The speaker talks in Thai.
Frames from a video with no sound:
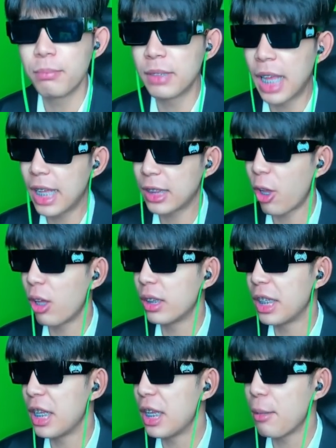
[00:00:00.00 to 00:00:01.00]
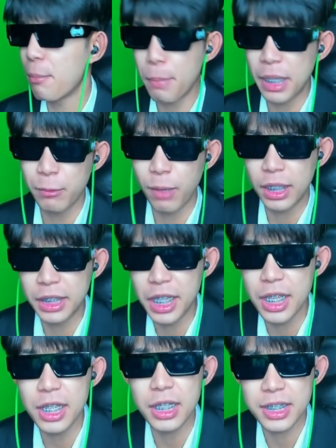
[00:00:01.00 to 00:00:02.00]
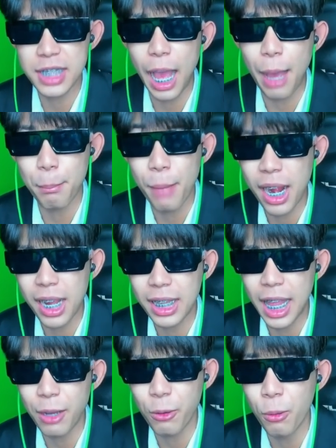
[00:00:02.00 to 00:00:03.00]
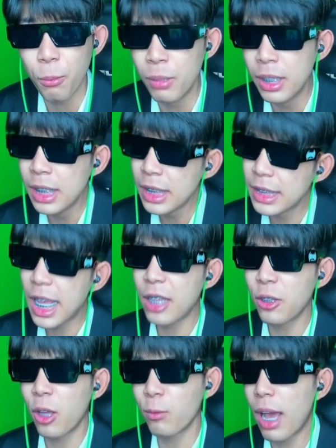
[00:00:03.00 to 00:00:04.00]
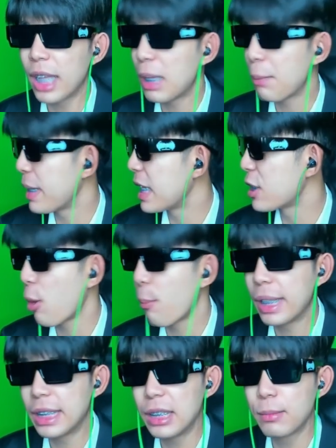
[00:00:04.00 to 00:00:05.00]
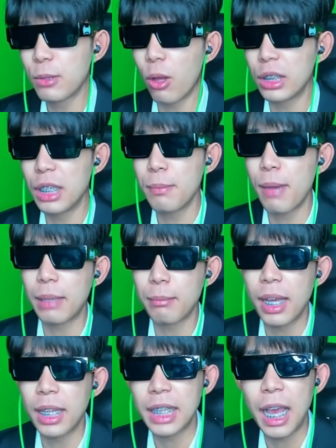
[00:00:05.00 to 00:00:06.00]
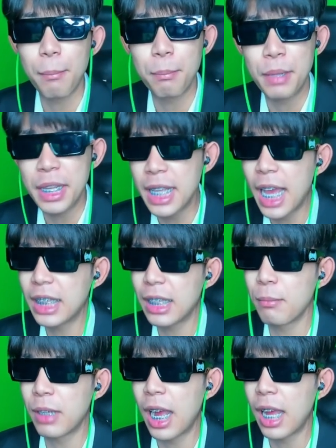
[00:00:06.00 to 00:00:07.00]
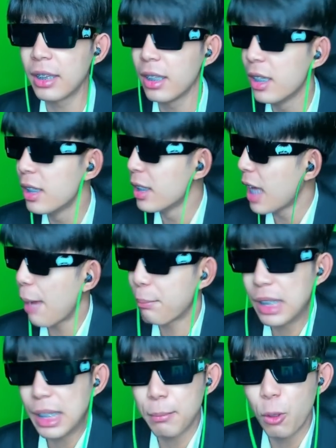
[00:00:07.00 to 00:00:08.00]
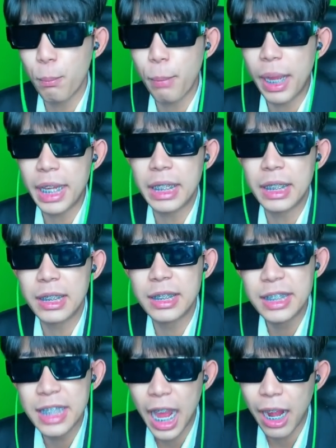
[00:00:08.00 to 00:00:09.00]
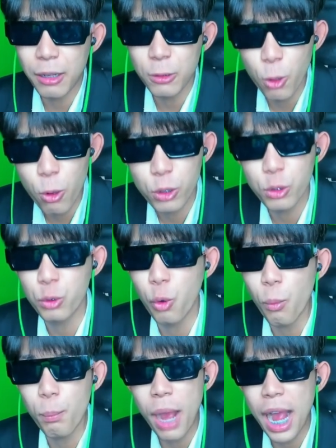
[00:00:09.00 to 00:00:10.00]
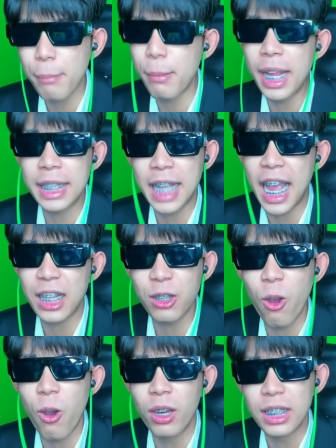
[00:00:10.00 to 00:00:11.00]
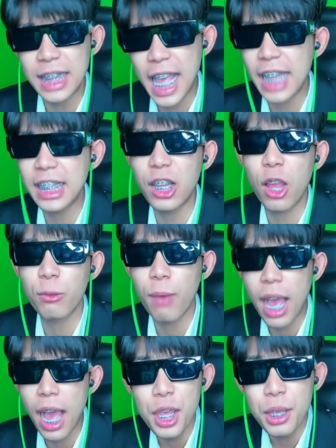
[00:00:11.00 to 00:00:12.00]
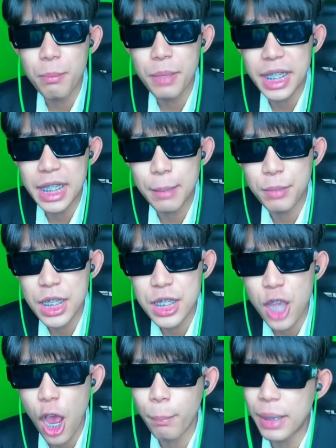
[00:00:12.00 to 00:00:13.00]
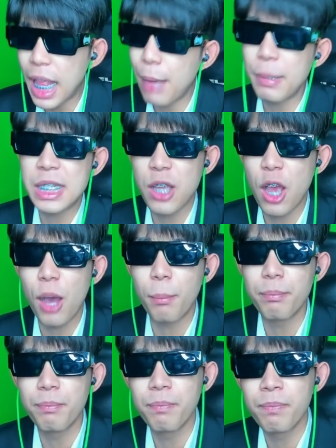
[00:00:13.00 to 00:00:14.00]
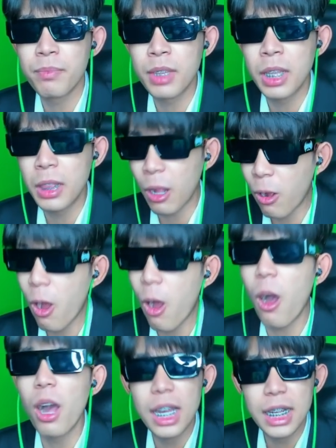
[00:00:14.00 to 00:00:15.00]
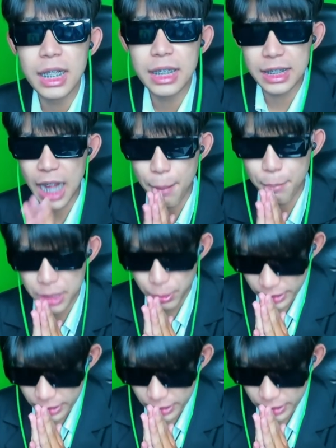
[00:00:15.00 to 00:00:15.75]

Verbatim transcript: และตอนนี้เป็นวันที่ 3 มกราคม แน่นอนว่าในปี 2022 ที่ผ่านมานะครับ พี่ได้ทำการอัพคลิปลงไปยังโลก YouTube มากมายกายกอง และแน่นอนว่ามีคลิปที่ชอบและไม่ชอบ แล้วก็กับสวัส